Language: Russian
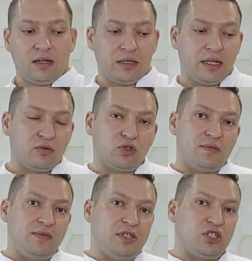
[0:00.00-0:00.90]
Когда ты
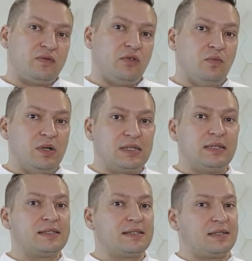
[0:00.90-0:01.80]
уже видишь свою
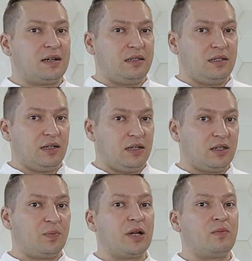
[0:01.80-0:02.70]
мысль со стороны,
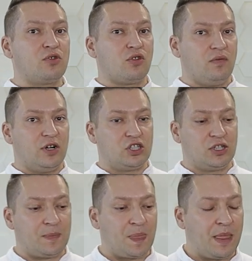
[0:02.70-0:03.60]
это прям очень
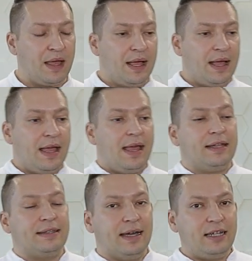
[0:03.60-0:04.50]
важно.
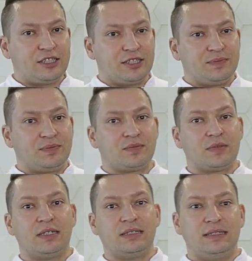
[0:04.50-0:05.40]
Дальше
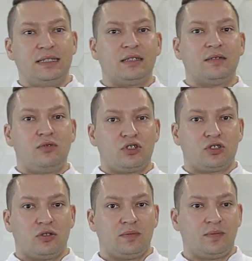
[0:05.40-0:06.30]
сделай вот
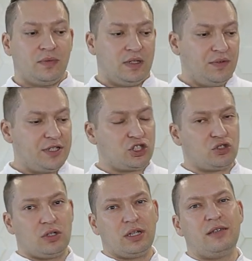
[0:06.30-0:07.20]
что – ты видишь,
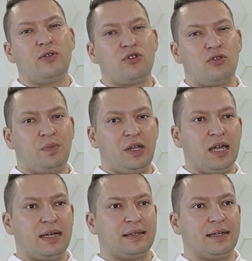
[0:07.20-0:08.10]
что она не очень
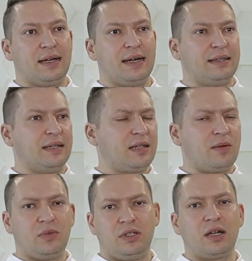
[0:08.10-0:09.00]
приятная, она,
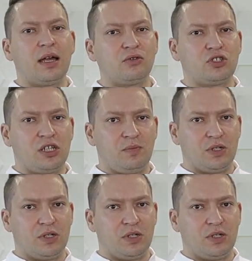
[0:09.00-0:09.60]
там нерадужные